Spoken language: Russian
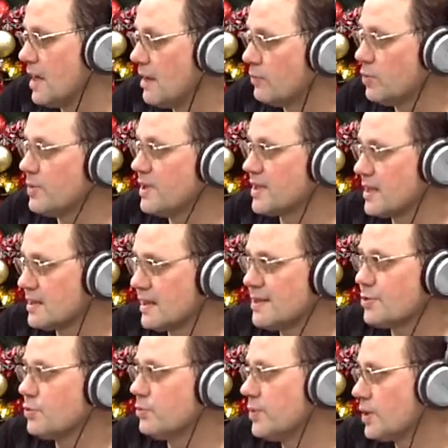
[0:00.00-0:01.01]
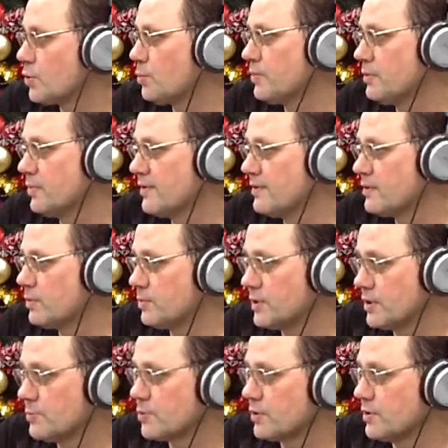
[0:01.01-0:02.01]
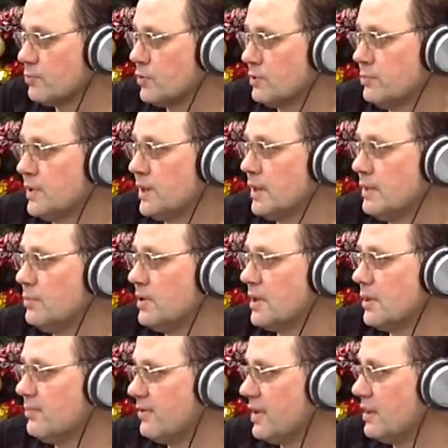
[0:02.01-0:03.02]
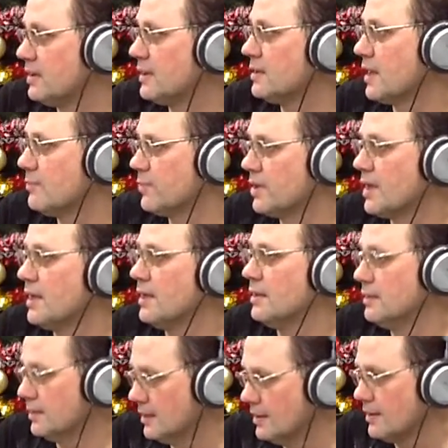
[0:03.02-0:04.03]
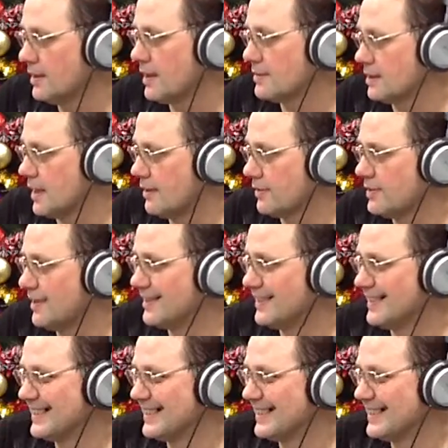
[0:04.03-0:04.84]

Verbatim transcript: Но мне сказали, что мне крупно повезло, потому что могли быть обвалы, и там меня и оставить.